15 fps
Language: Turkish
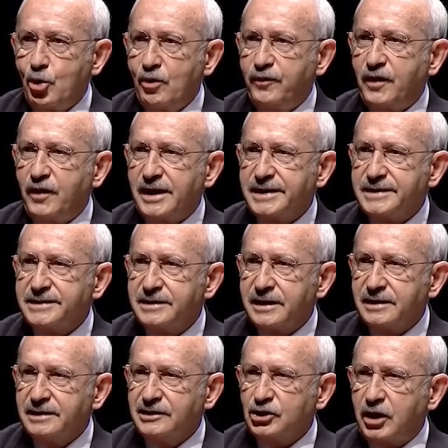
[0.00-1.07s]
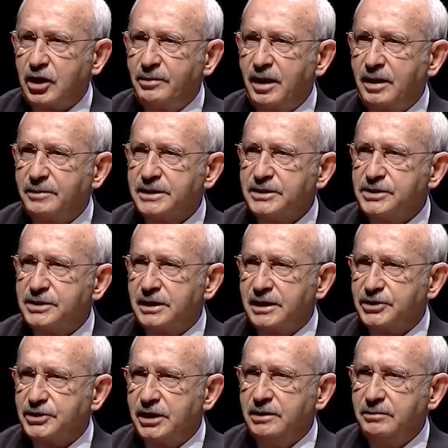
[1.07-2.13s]
o faizlerin tamamını
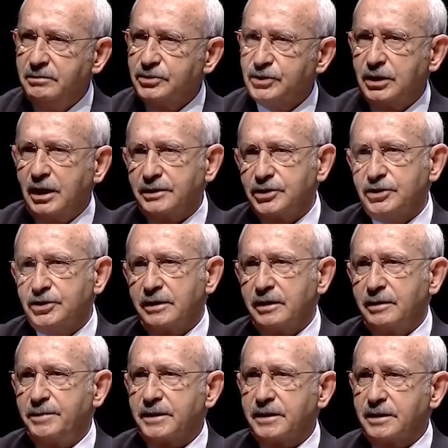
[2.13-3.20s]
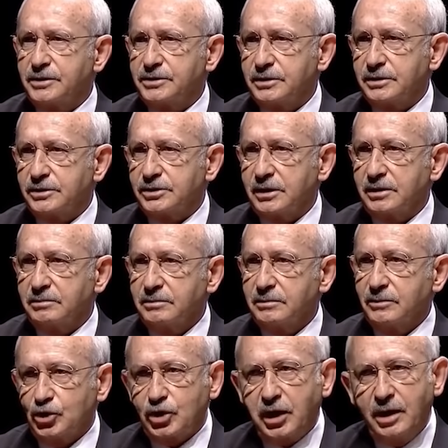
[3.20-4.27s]
sileceğim. Sadece ana parayı isteyeceğim.
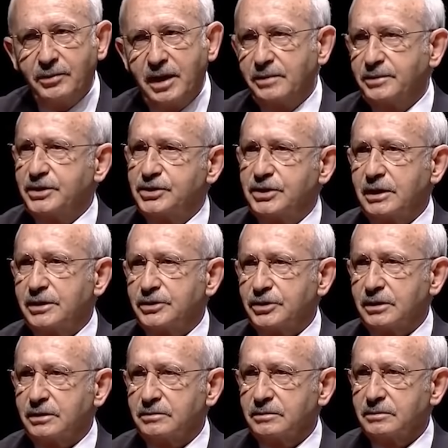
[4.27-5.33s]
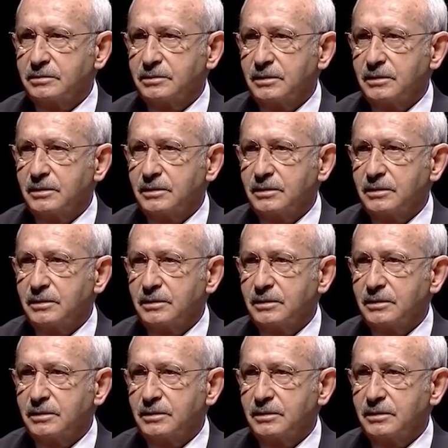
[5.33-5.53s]
Tamamını sileceğim.